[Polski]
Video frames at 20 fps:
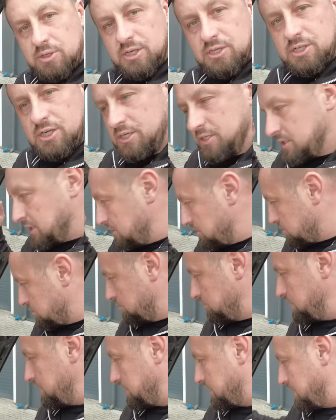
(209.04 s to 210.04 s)
bo jeżeli ten
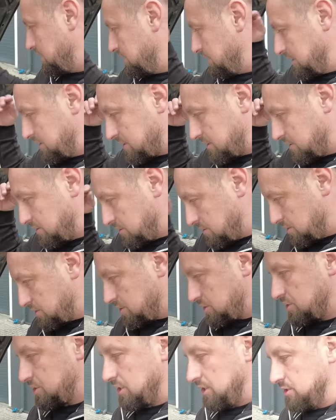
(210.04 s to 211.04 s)
czujnik jest
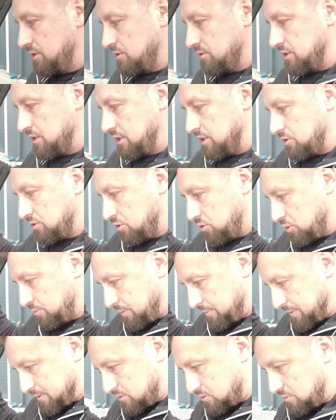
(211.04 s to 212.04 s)
rozszczelniony i to już
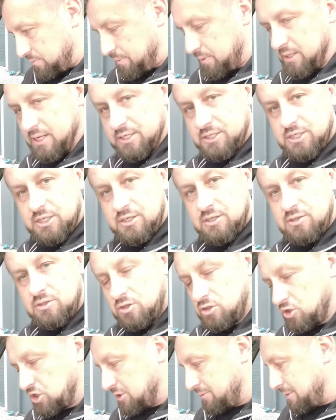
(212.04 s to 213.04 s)
po prostu poleci,
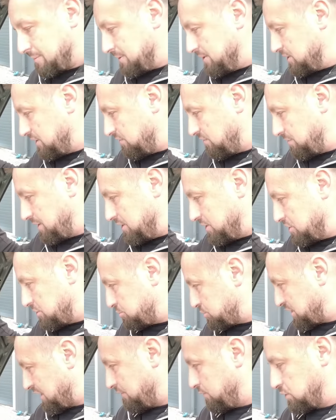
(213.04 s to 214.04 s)
no to trzeba będzie wymienić
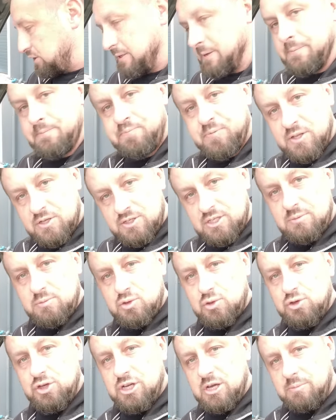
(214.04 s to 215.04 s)
przewód z tym
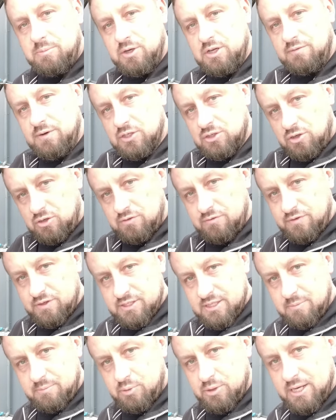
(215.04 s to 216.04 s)
czujnikiem, ponieważ on
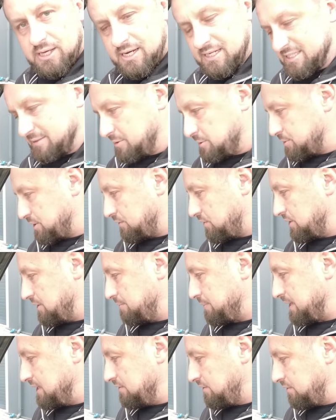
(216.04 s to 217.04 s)
występuje razem z
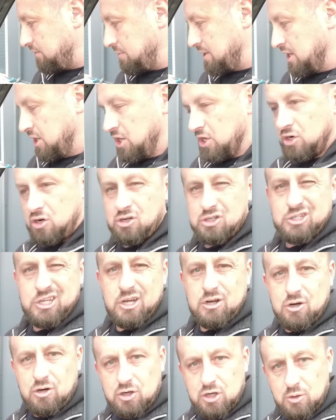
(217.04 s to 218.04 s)
przewodem paliwowym, koszt
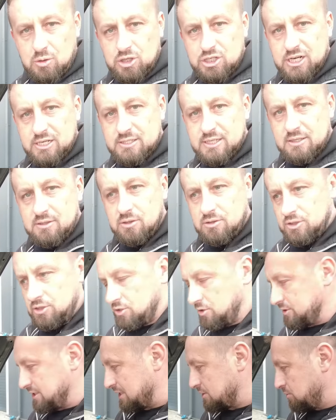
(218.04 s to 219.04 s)
jego około 600 do
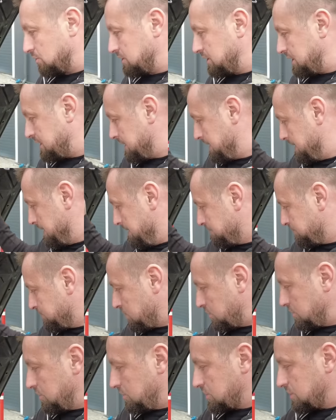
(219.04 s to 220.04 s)
1000 zł,
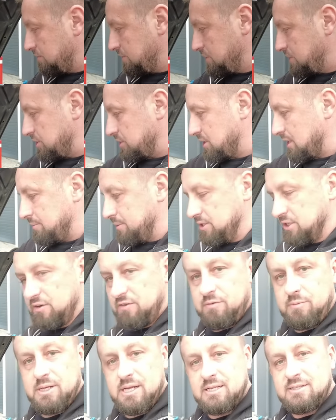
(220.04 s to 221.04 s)
no i oczywiście trzeba będzie
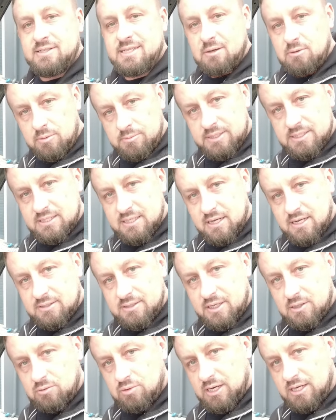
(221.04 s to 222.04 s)
wymieniać całą
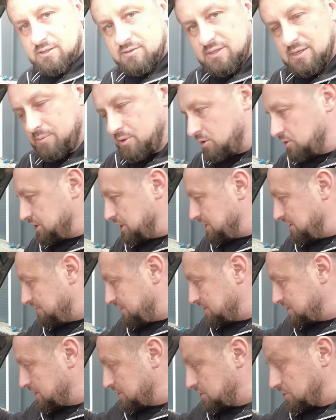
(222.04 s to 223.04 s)
instalację, która jest w samochodzie,
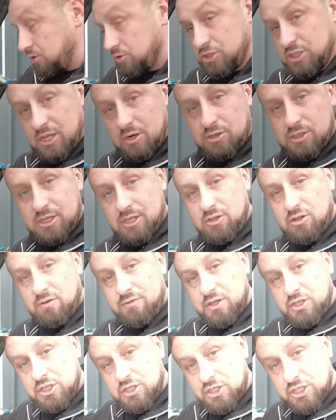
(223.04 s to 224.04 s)
nieważne czy to
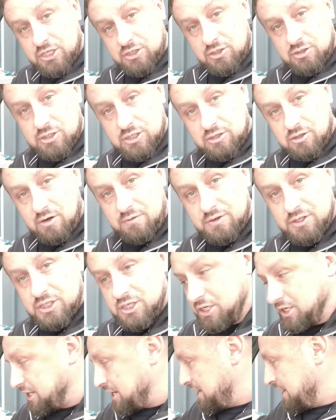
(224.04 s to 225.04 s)
czterocylindrowy czy sześciocylindrowy
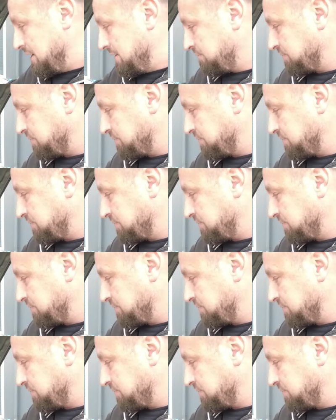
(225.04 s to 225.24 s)
silnik.